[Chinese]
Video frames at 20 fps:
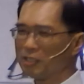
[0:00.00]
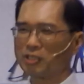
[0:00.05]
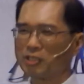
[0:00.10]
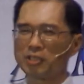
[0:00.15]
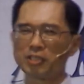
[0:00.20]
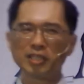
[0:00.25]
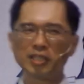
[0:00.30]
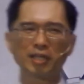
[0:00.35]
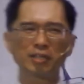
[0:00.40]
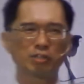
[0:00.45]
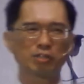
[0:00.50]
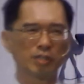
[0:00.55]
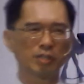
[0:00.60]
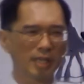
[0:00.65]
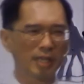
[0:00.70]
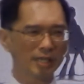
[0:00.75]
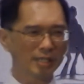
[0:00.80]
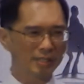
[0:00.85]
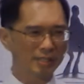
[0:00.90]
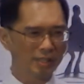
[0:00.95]
指向谁
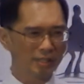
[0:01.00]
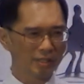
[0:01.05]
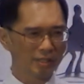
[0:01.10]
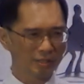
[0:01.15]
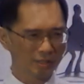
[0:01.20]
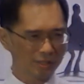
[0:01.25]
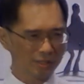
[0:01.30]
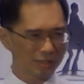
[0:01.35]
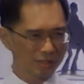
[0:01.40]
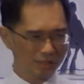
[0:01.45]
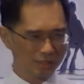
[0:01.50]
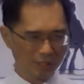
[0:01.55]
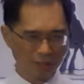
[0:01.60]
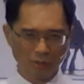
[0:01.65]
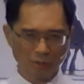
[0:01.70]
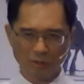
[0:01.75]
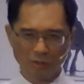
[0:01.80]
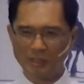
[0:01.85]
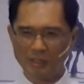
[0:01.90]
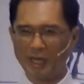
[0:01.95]
呢？这耶
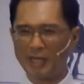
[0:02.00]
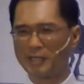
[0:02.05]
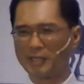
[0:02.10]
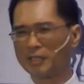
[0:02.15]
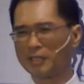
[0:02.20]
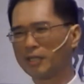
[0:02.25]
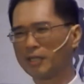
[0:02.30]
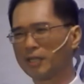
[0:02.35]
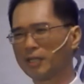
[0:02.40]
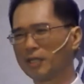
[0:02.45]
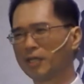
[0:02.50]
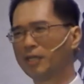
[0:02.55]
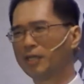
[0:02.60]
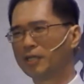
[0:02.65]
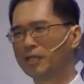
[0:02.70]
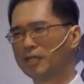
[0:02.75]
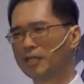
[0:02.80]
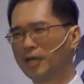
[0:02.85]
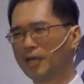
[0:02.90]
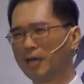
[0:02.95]
稣在这个
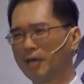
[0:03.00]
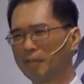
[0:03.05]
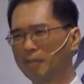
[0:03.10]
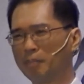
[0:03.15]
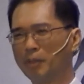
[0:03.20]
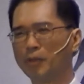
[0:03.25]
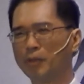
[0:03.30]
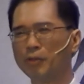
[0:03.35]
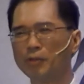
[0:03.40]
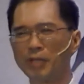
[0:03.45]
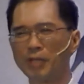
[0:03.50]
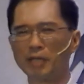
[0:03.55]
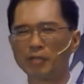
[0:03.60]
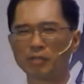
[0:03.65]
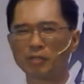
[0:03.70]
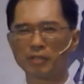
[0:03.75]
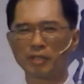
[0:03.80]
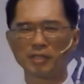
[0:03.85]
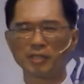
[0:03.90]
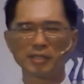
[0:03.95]
啊比喻当
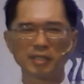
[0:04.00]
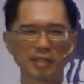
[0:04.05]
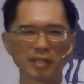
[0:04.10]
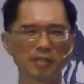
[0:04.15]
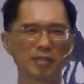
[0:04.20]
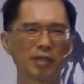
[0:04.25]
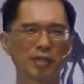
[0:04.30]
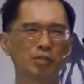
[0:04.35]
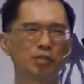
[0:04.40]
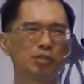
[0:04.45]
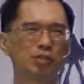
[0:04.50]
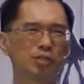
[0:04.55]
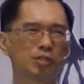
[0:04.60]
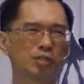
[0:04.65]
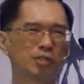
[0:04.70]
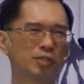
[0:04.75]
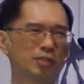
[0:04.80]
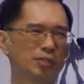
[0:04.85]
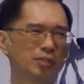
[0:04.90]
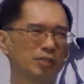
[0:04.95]
中呢，这个人就
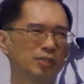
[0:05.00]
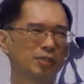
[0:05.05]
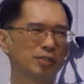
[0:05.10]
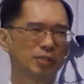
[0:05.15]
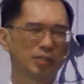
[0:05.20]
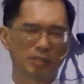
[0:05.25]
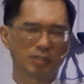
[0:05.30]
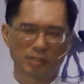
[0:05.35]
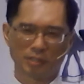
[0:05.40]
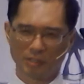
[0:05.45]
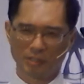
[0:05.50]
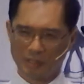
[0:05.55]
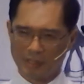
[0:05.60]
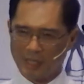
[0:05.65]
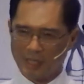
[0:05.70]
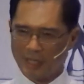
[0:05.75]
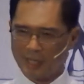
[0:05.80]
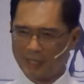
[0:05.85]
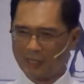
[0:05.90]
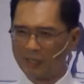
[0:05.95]
是指
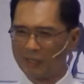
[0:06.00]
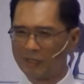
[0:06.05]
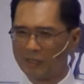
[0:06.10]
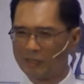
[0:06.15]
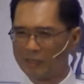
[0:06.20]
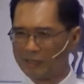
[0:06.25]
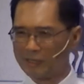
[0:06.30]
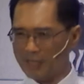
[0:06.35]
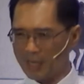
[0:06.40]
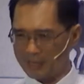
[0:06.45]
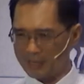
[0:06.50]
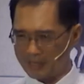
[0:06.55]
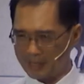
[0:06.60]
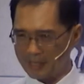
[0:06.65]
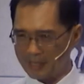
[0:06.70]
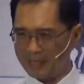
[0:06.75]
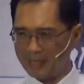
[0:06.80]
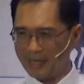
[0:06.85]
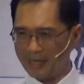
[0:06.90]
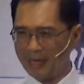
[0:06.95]
向上
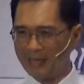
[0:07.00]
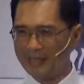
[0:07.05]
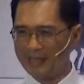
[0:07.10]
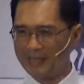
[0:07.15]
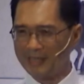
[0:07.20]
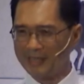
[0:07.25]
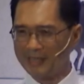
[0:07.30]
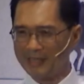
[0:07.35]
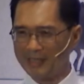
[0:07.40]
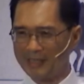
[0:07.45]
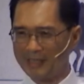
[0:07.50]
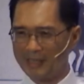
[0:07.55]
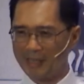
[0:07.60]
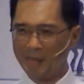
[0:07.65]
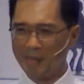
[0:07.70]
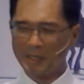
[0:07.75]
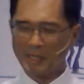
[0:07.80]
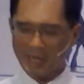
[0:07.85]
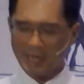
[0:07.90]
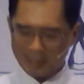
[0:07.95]
帝哈。那
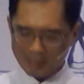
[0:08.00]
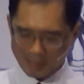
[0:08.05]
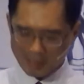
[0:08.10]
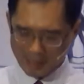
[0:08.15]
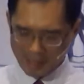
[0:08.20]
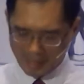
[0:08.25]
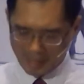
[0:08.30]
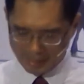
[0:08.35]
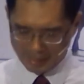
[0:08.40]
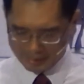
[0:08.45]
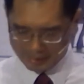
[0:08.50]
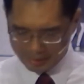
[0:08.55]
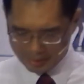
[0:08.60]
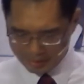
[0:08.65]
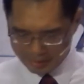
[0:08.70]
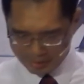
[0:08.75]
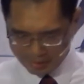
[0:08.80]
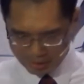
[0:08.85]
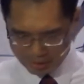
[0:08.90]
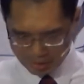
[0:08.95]
么他的两个
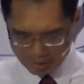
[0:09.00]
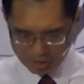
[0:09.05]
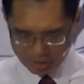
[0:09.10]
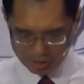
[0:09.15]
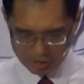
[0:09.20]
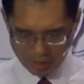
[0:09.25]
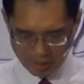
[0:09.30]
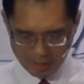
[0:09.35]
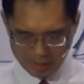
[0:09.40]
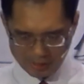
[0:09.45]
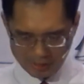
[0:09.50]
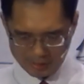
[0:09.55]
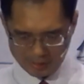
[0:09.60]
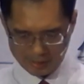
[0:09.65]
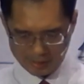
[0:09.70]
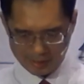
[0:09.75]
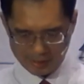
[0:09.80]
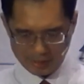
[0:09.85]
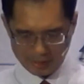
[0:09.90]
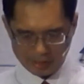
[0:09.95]
儿子呢，
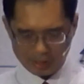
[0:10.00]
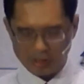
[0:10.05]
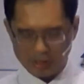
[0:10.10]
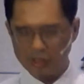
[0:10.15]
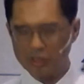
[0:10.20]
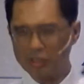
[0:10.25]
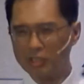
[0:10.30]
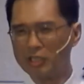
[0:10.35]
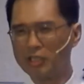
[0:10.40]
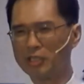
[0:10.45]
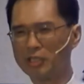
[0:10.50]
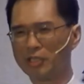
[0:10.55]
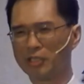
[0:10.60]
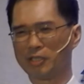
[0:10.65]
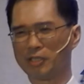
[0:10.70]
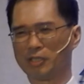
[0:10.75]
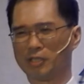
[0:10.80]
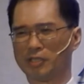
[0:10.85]
就是